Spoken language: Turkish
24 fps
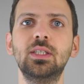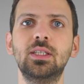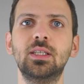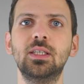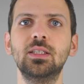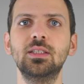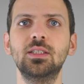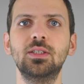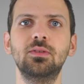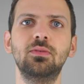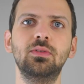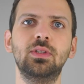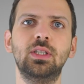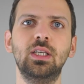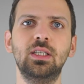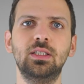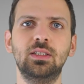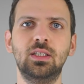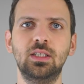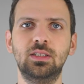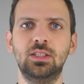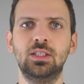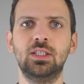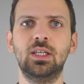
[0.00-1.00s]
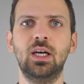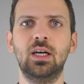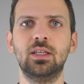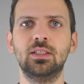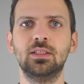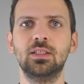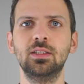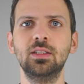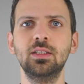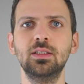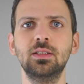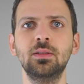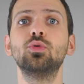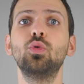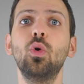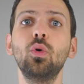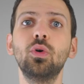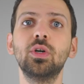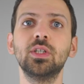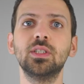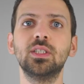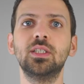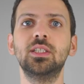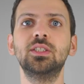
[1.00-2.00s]
ikinci viteste çıkarsınız.
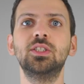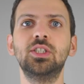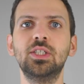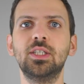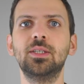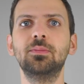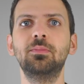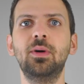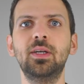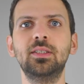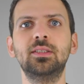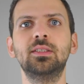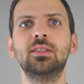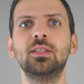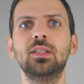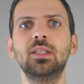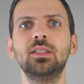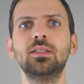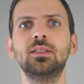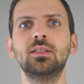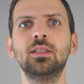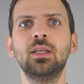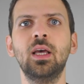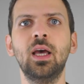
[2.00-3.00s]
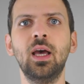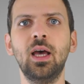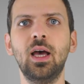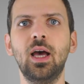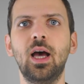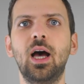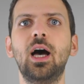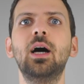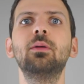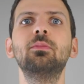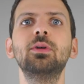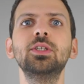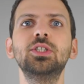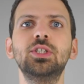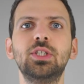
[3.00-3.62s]
Çok hızlı çıkmazsınız ama